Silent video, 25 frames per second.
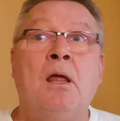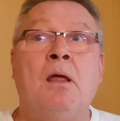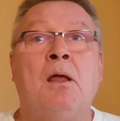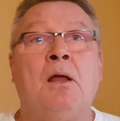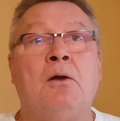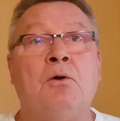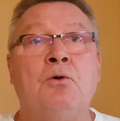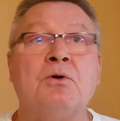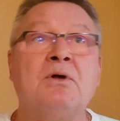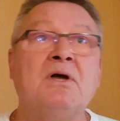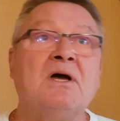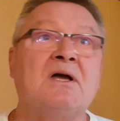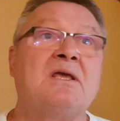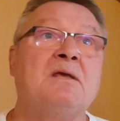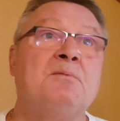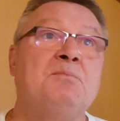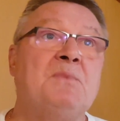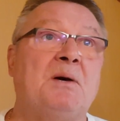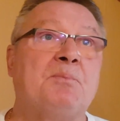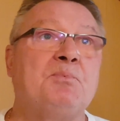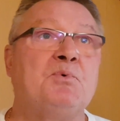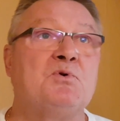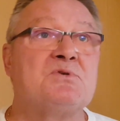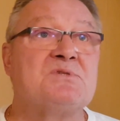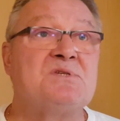Le gars qui me
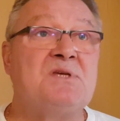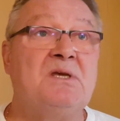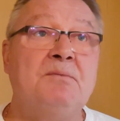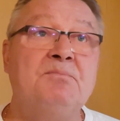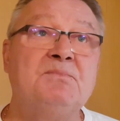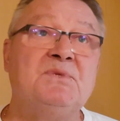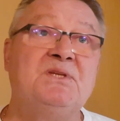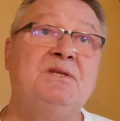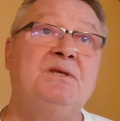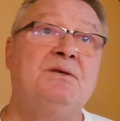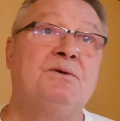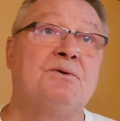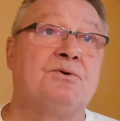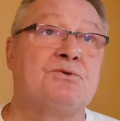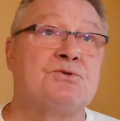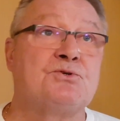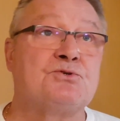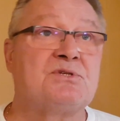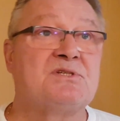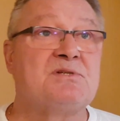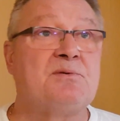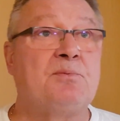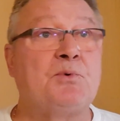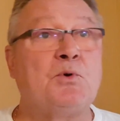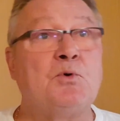l'a posé, il me dit euh, je
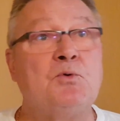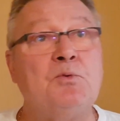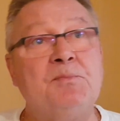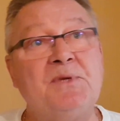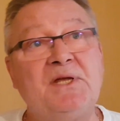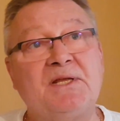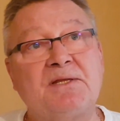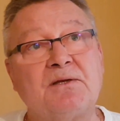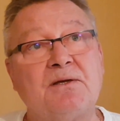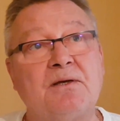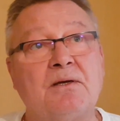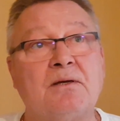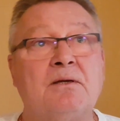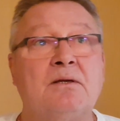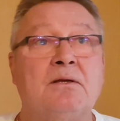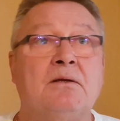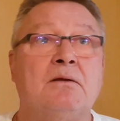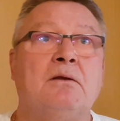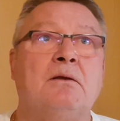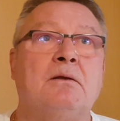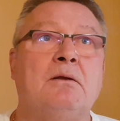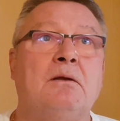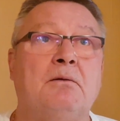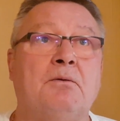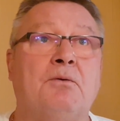sais pas où le mettre. Ah
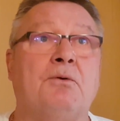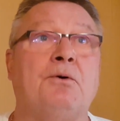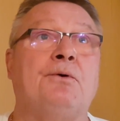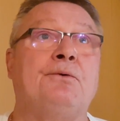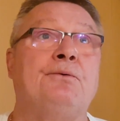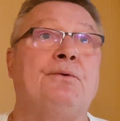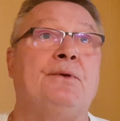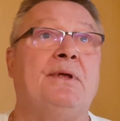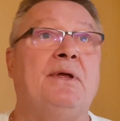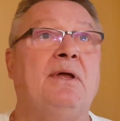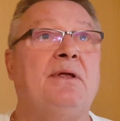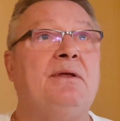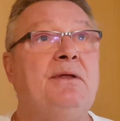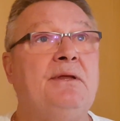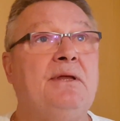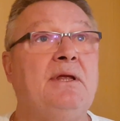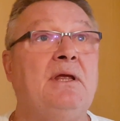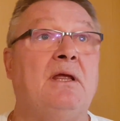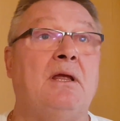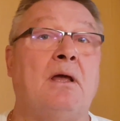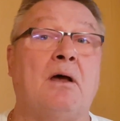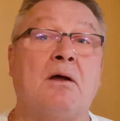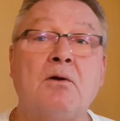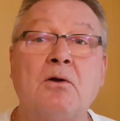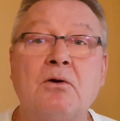alors,
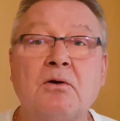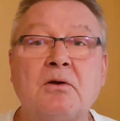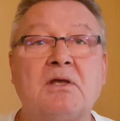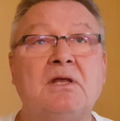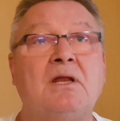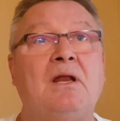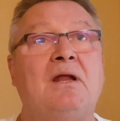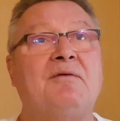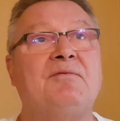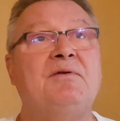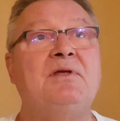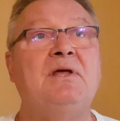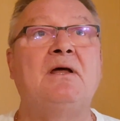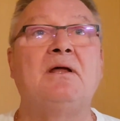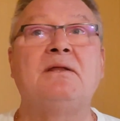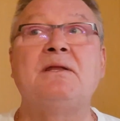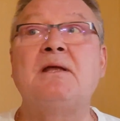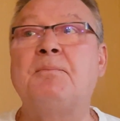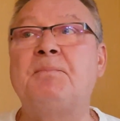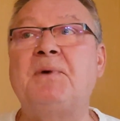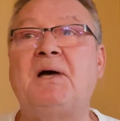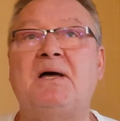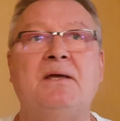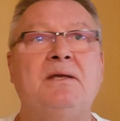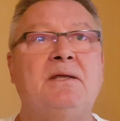alors qu'il avait un
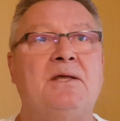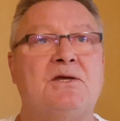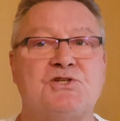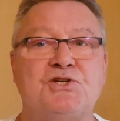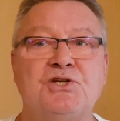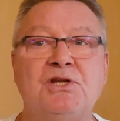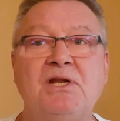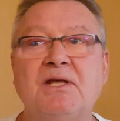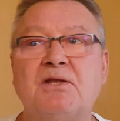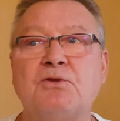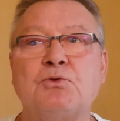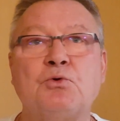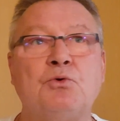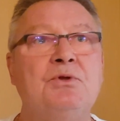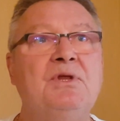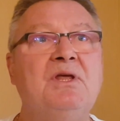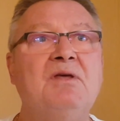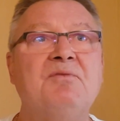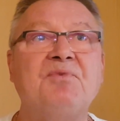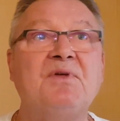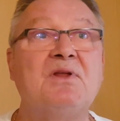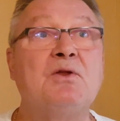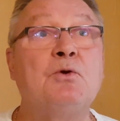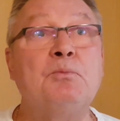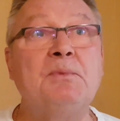appareillage électronique
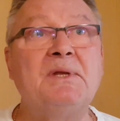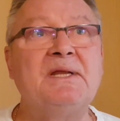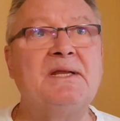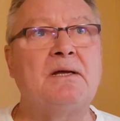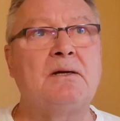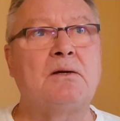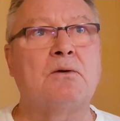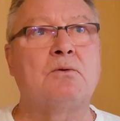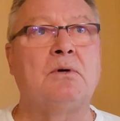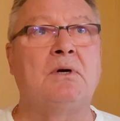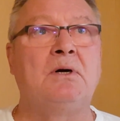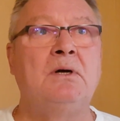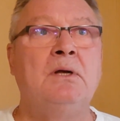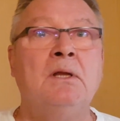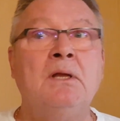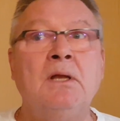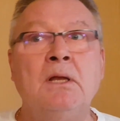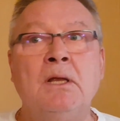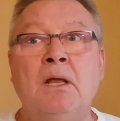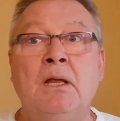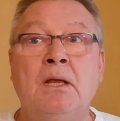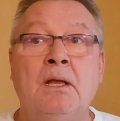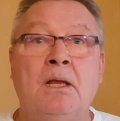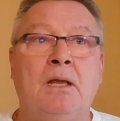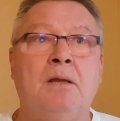phénoménal quoi.
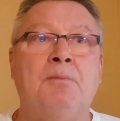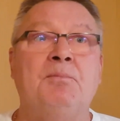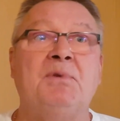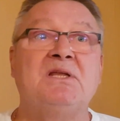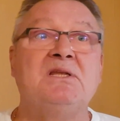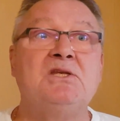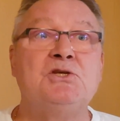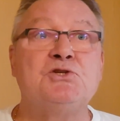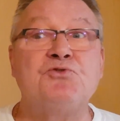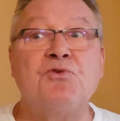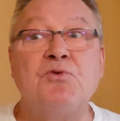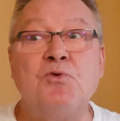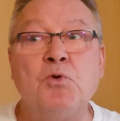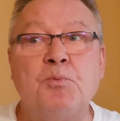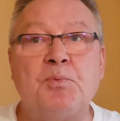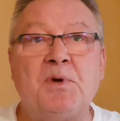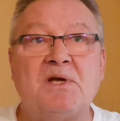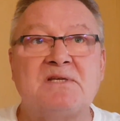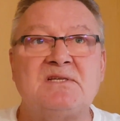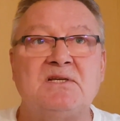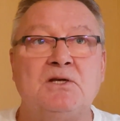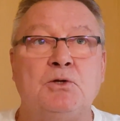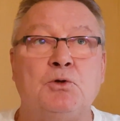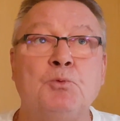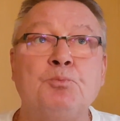Il m'a dit je vais vous
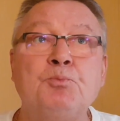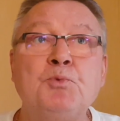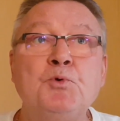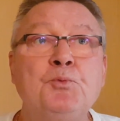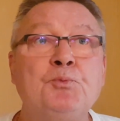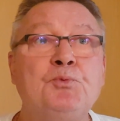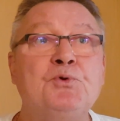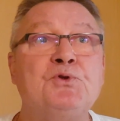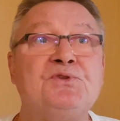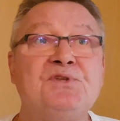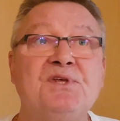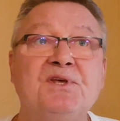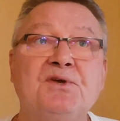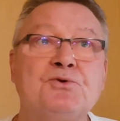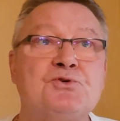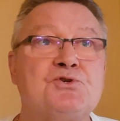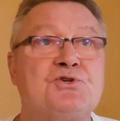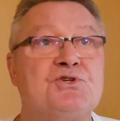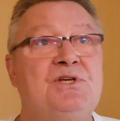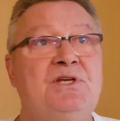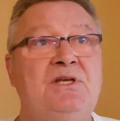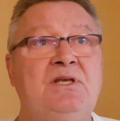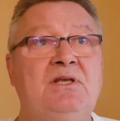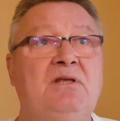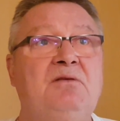passer le plus petit que
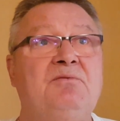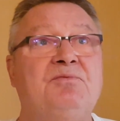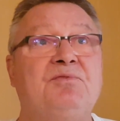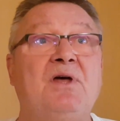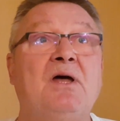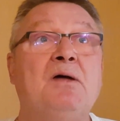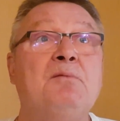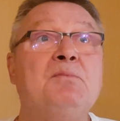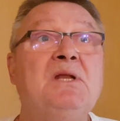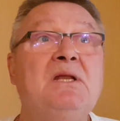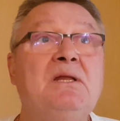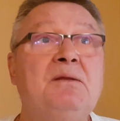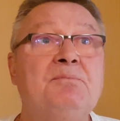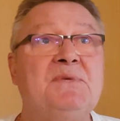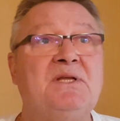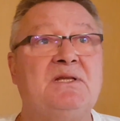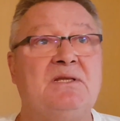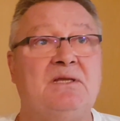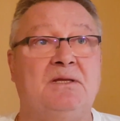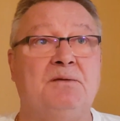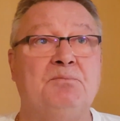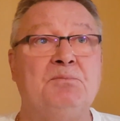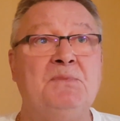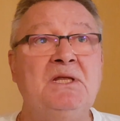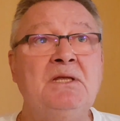j'ai, il fait un millimètre
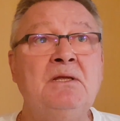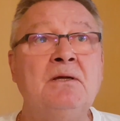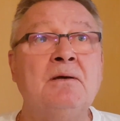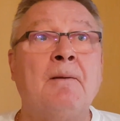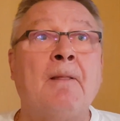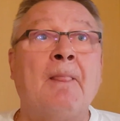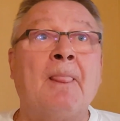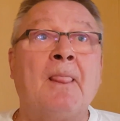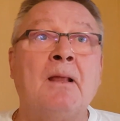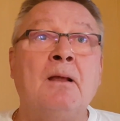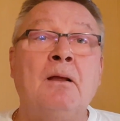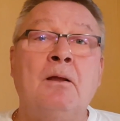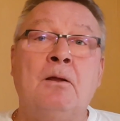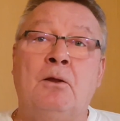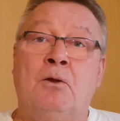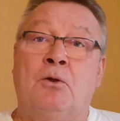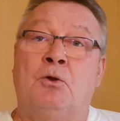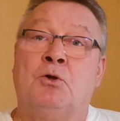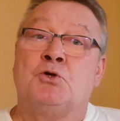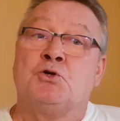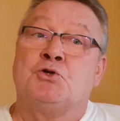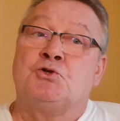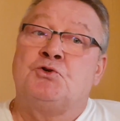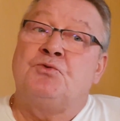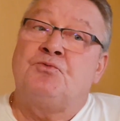et demi.
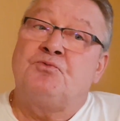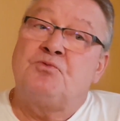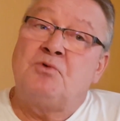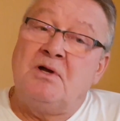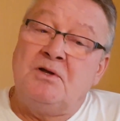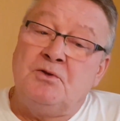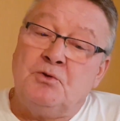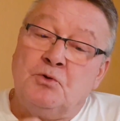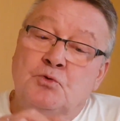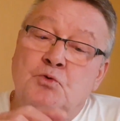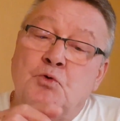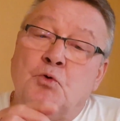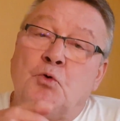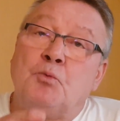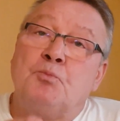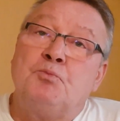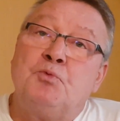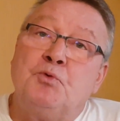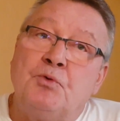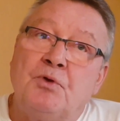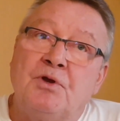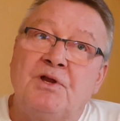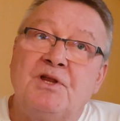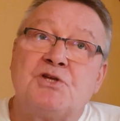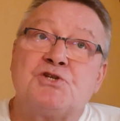Je vois une
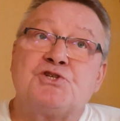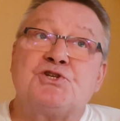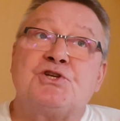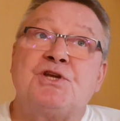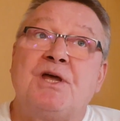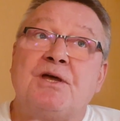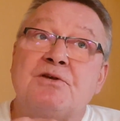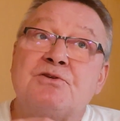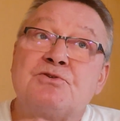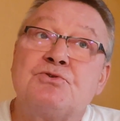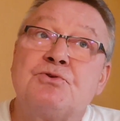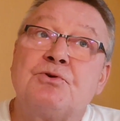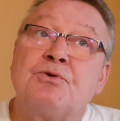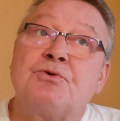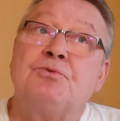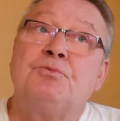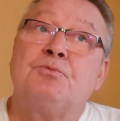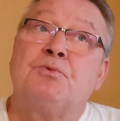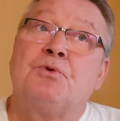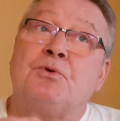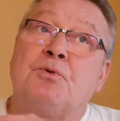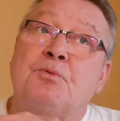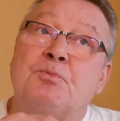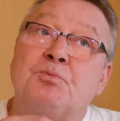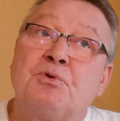courbure légère sur
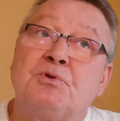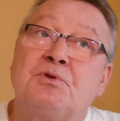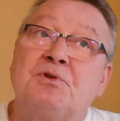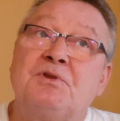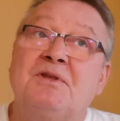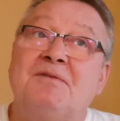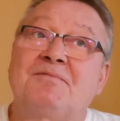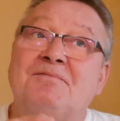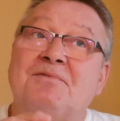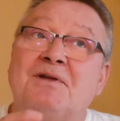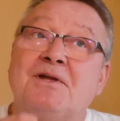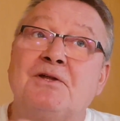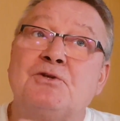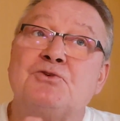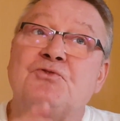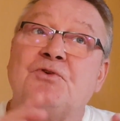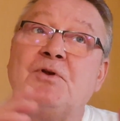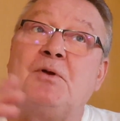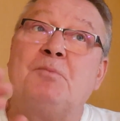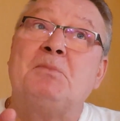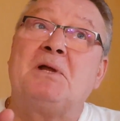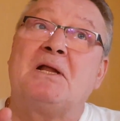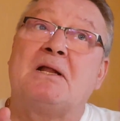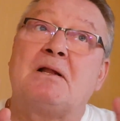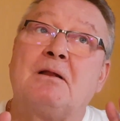une petite veine, je vais
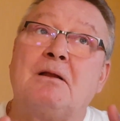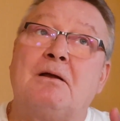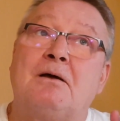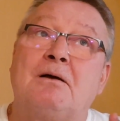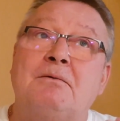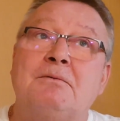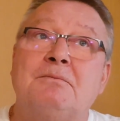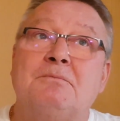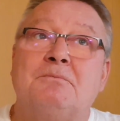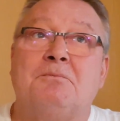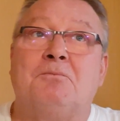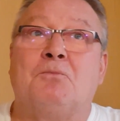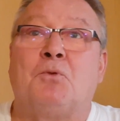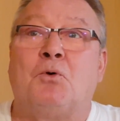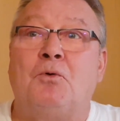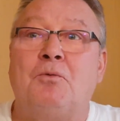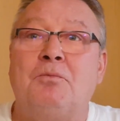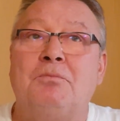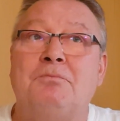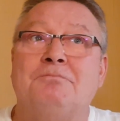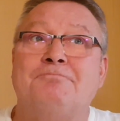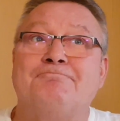le mettre là. Bon.